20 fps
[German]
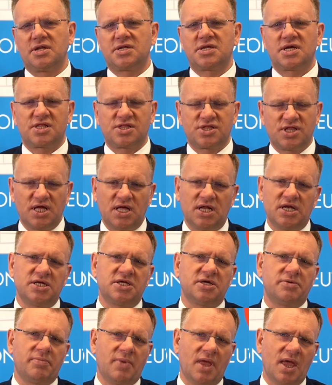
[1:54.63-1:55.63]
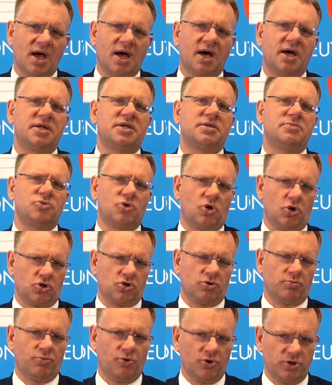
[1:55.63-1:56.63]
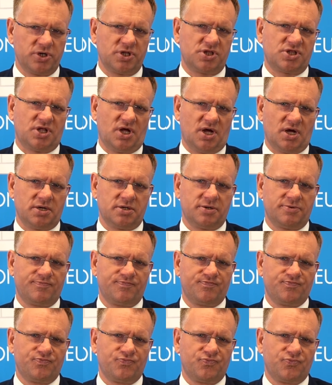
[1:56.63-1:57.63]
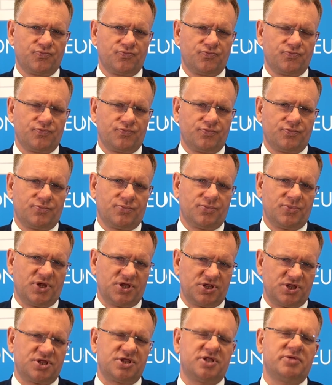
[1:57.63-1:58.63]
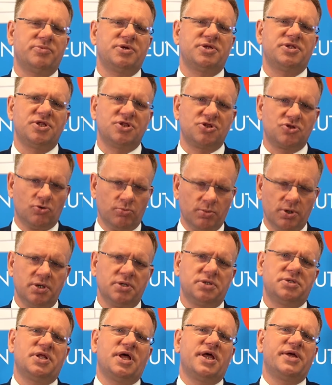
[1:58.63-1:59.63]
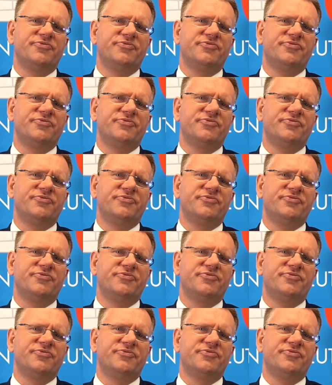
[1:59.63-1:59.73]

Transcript: tatsächliche Mehrheit im Deutschen Bundestag das ist nämlich die Summe der